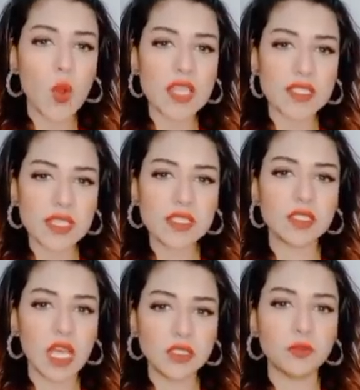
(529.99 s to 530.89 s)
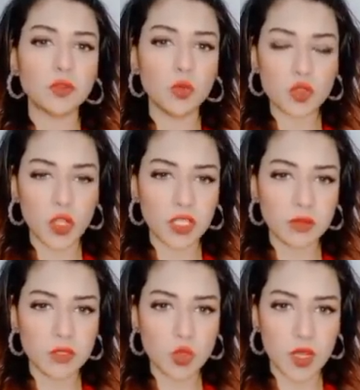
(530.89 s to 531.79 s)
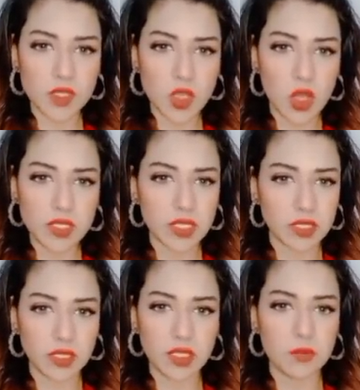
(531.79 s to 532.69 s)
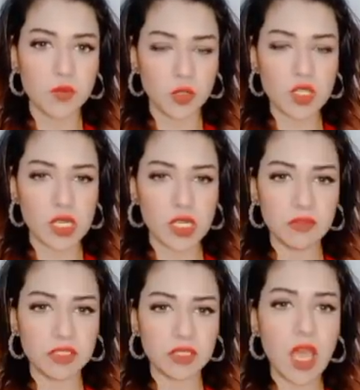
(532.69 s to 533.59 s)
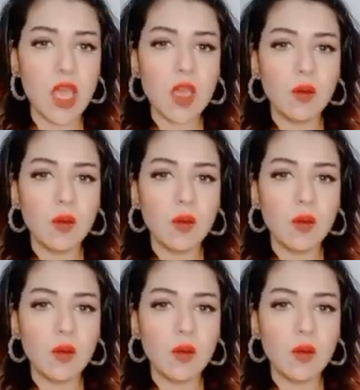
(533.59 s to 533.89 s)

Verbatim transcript: وازاي تتحد في وطوب وسلوكيات مش كويسه خالص اكيد احنا مش بنوصل للليفل ده